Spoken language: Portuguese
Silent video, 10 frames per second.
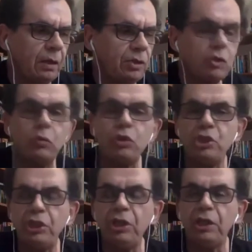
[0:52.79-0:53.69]

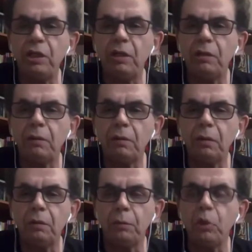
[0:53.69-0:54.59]
discutir
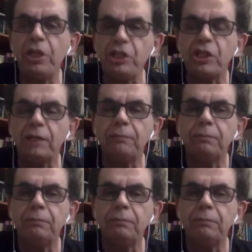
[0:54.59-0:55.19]
política,